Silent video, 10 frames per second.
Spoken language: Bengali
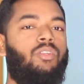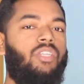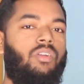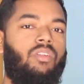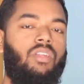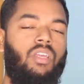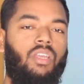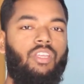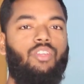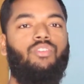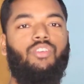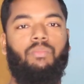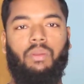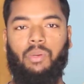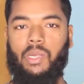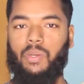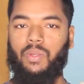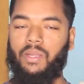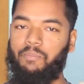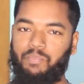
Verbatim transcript: মানুষ এখন ইউটিউব ব্যবহার করে